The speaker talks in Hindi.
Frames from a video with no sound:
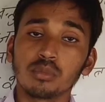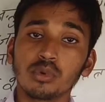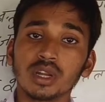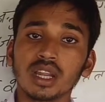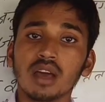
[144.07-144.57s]

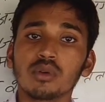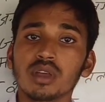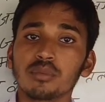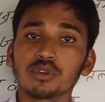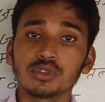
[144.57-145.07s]
मोनेरा हो
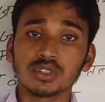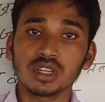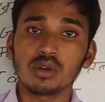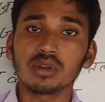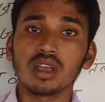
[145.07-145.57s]
गया
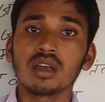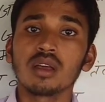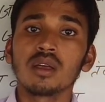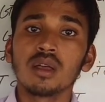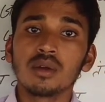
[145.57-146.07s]
प्रोटिस्टा हो गया
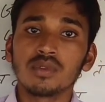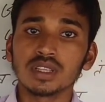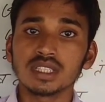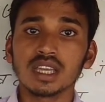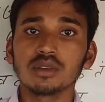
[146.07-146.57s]

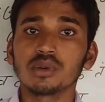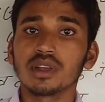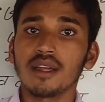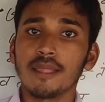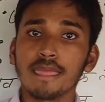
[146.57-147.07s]
फंजाई हो
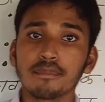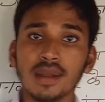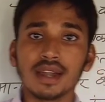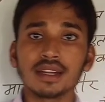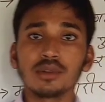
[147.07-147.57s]
गया
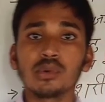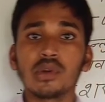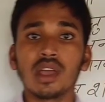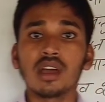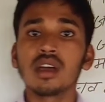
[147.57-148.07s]
प्लांटी हो
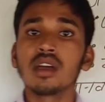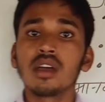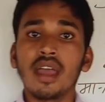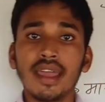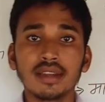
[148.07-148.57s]
गया
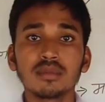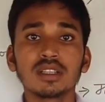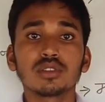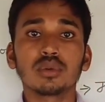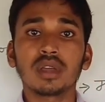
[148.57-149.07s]

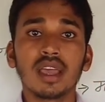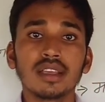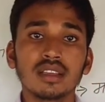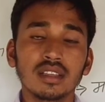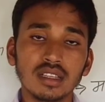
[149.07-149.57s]
एनिमल्स हो गया
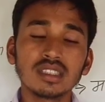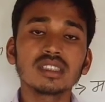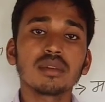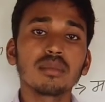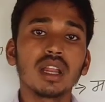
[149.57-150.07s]
इन्हीं
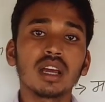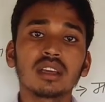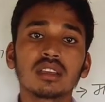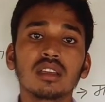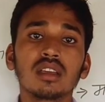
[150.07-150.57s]
सब मिला
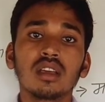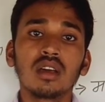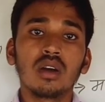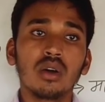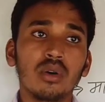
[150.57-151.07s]
करके
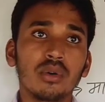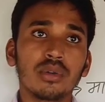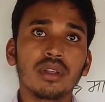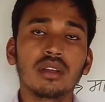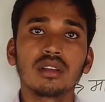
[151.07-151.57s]
और